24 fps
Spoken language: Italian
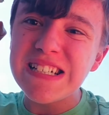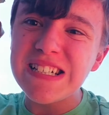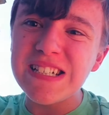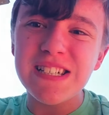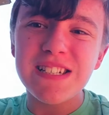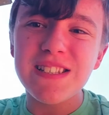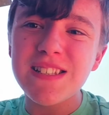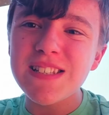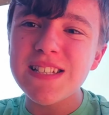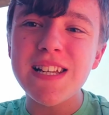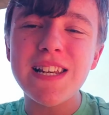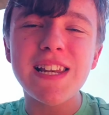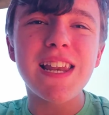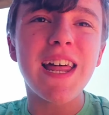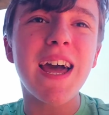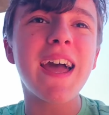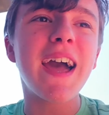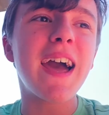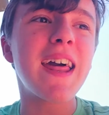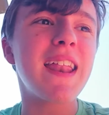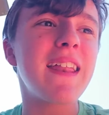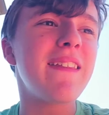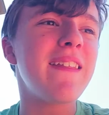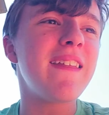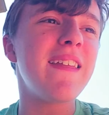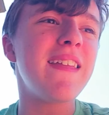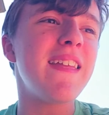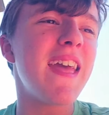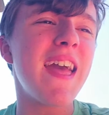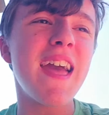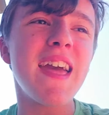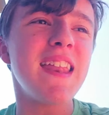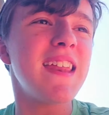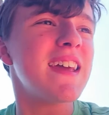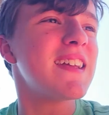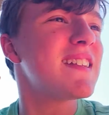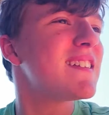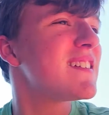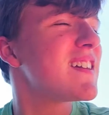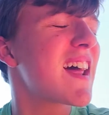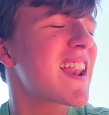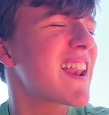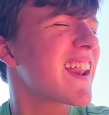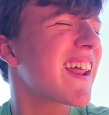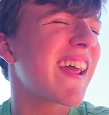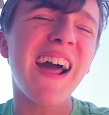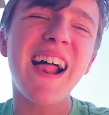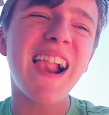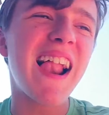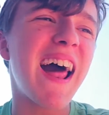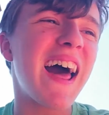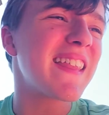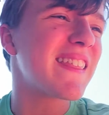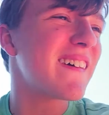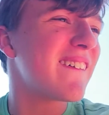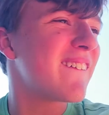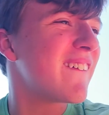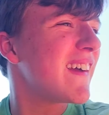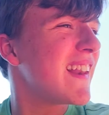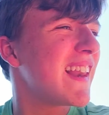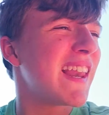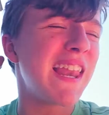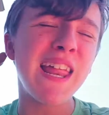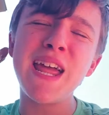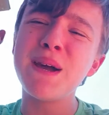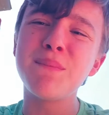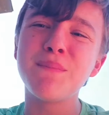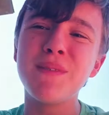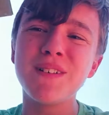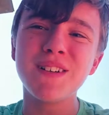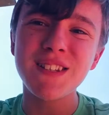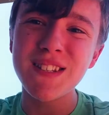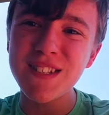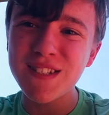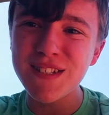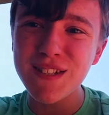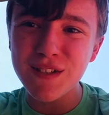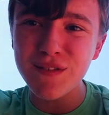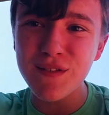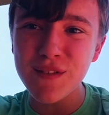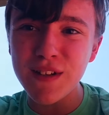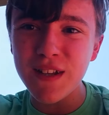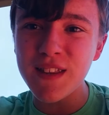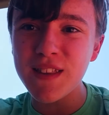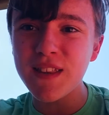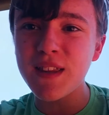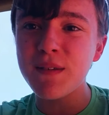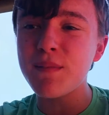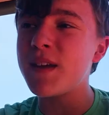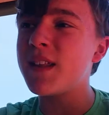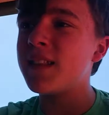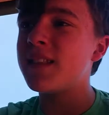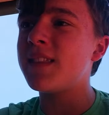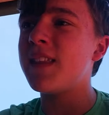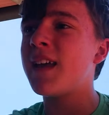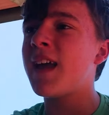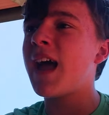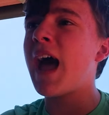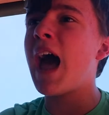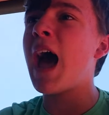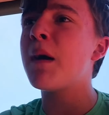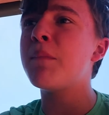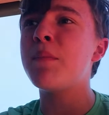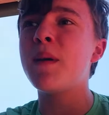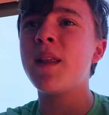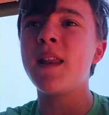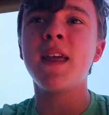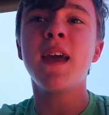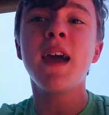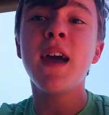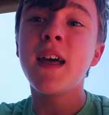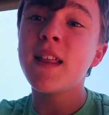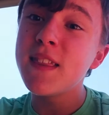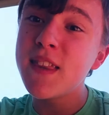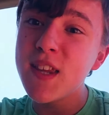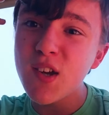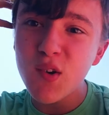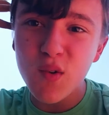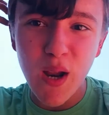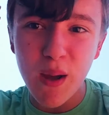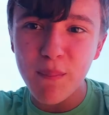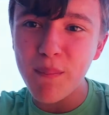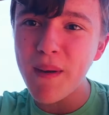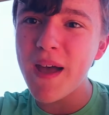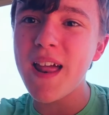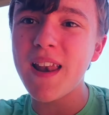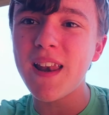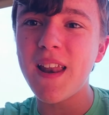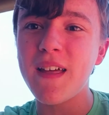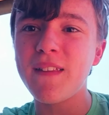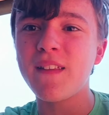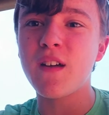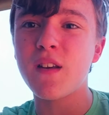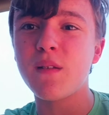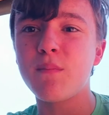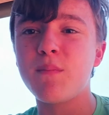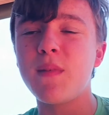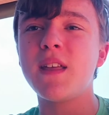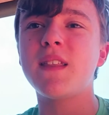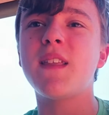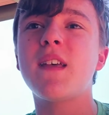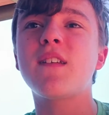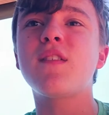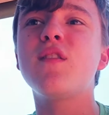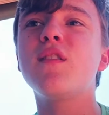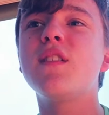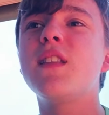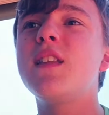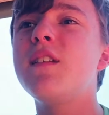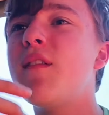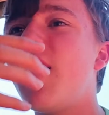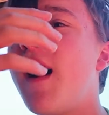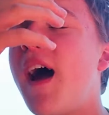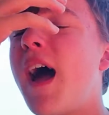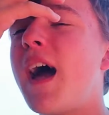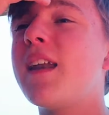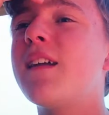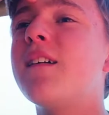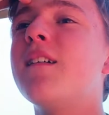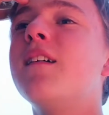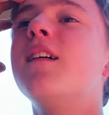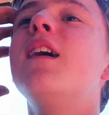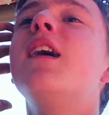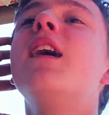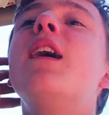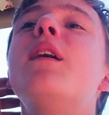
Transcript: eh, della gara di ieri che ci ha regalato quelle emozioni indimenticabili di una bella dormita sul divano